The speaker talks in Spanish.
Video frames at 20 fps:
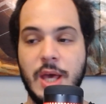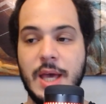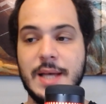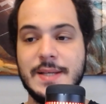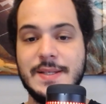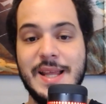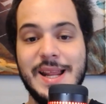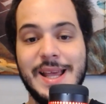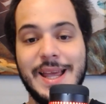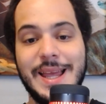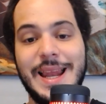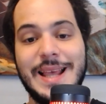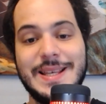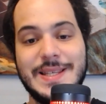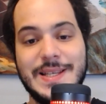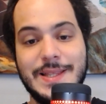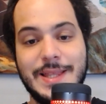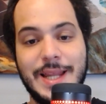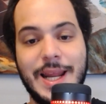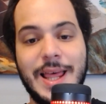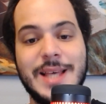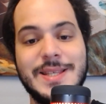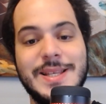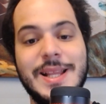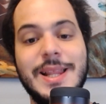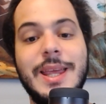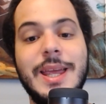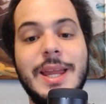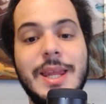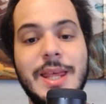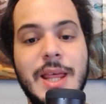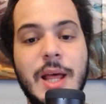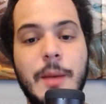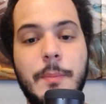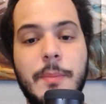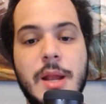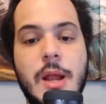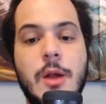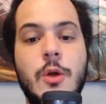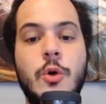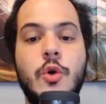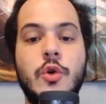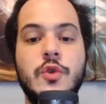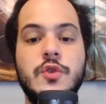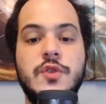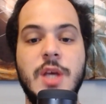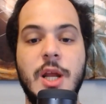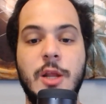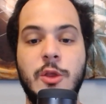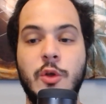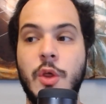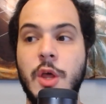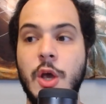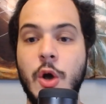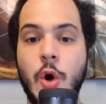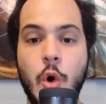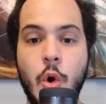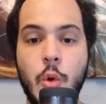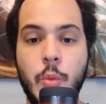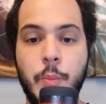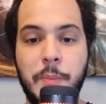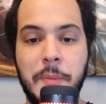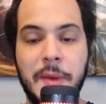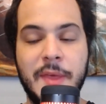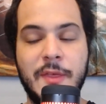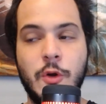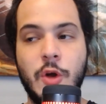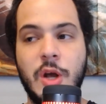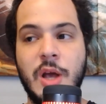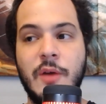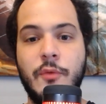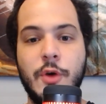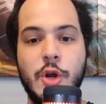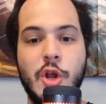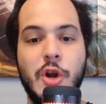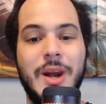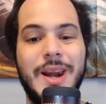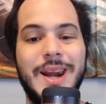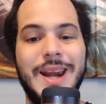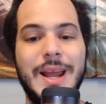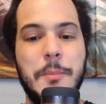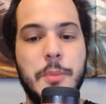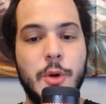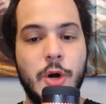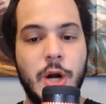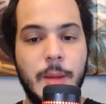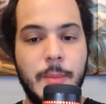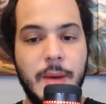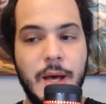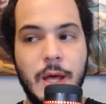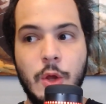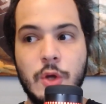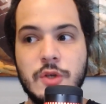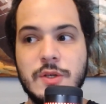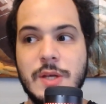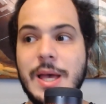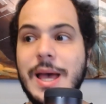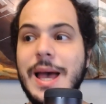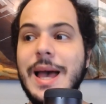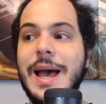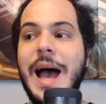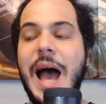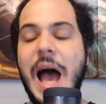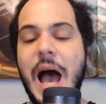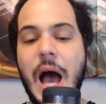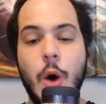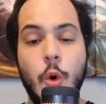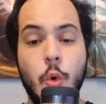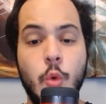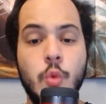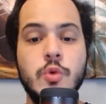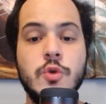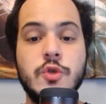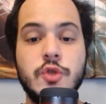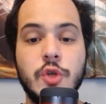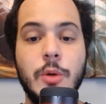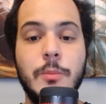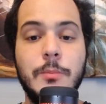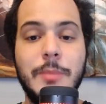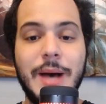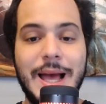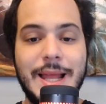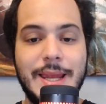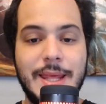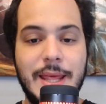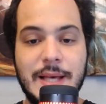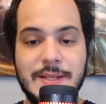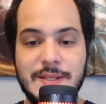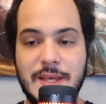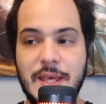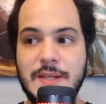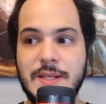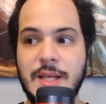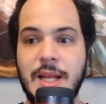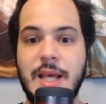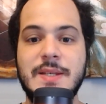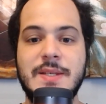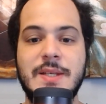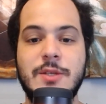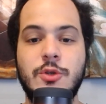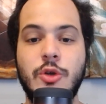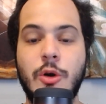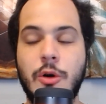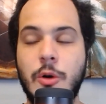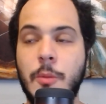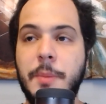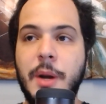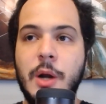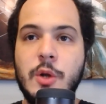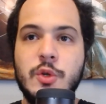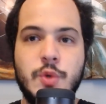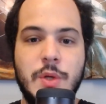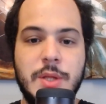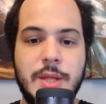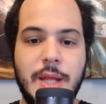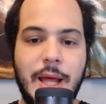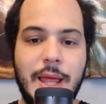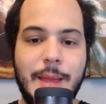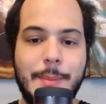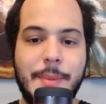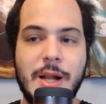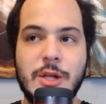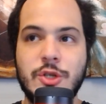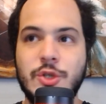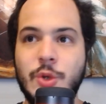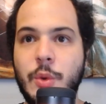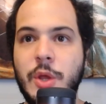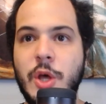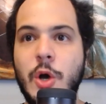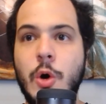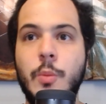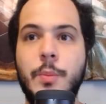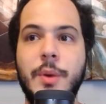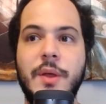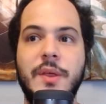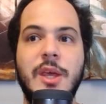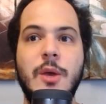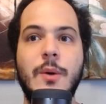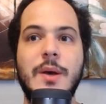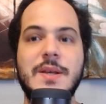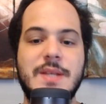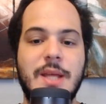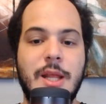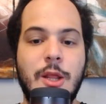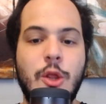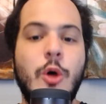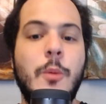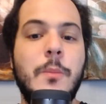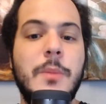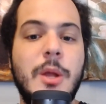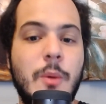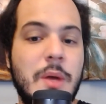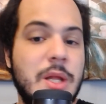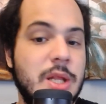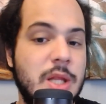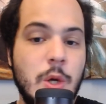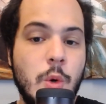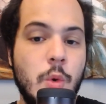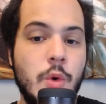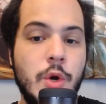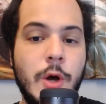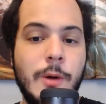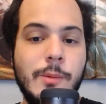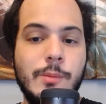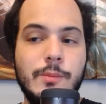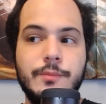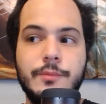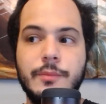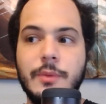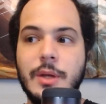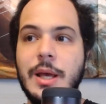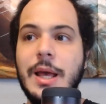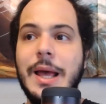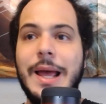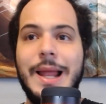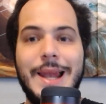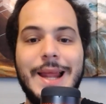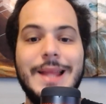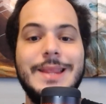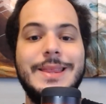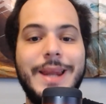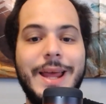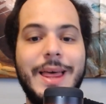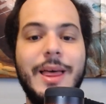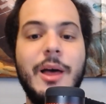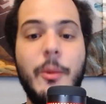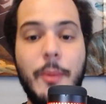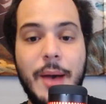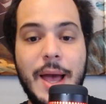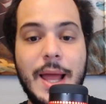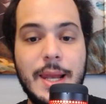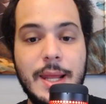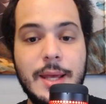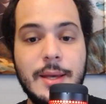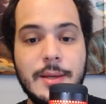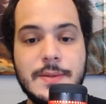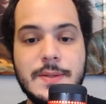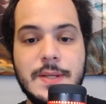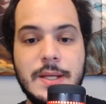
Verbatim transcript: a decir que las entradas adquiridas para los conciertos de Opeth, los que fueron reprogramados, aún son válidas. Es decir, que si compraron su entrada para el show de Opeth, que iba a ser en 2021, la entrada vale,